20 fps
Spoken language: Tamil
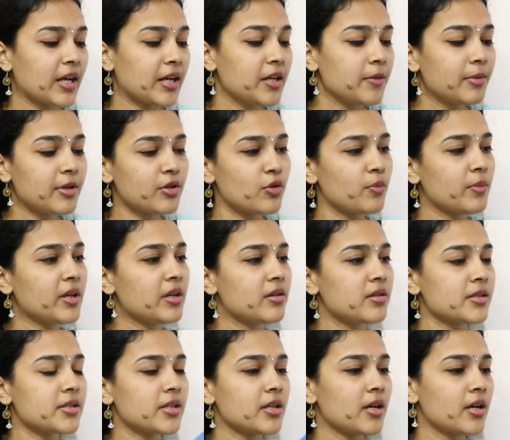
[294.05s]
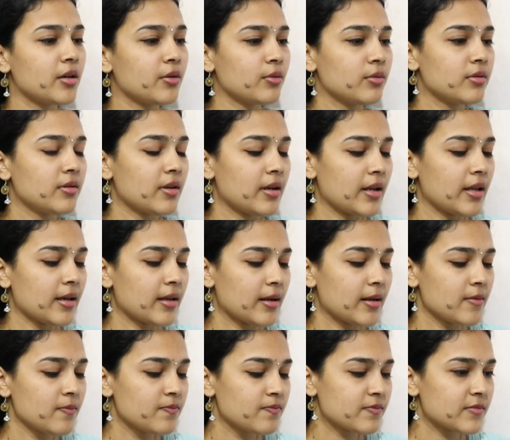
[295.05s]
கண்டிப்பாக இது ரொம்ப இன்ட்ரெஸ்டிங்காக இருக்கும்னு
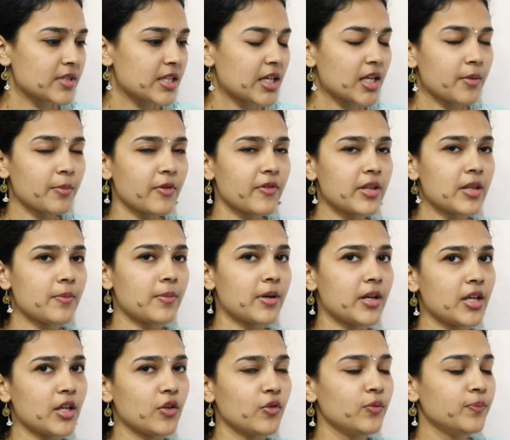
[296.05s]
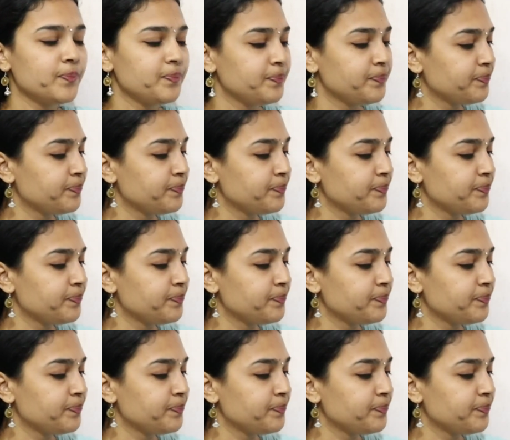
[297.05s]
நினைக்கிறேன் சீக்கிரமாகவே இதை படிக்கணும்